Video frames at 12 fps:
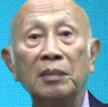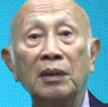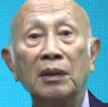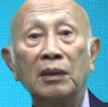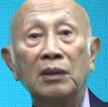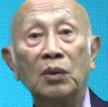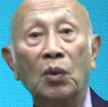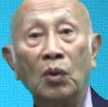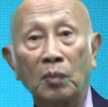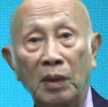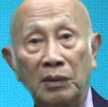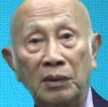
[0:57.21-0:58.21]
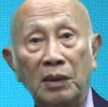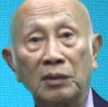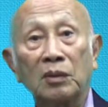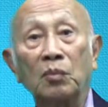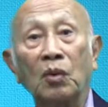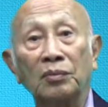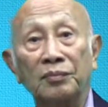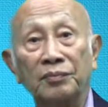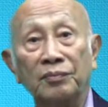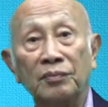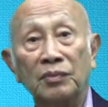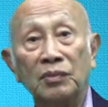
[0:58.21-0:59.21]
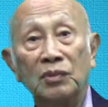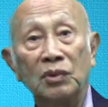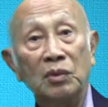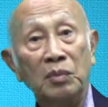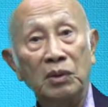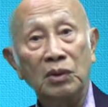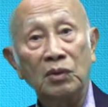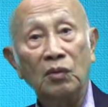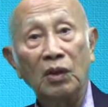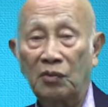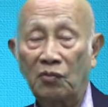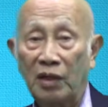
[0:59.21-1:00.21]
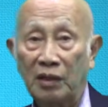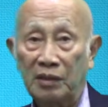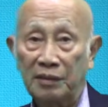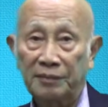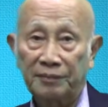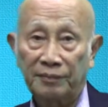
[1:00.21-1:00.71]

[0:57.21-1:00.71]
10 ที่ออกมาจากสมอง ที่มีชื่อว่าเวกัส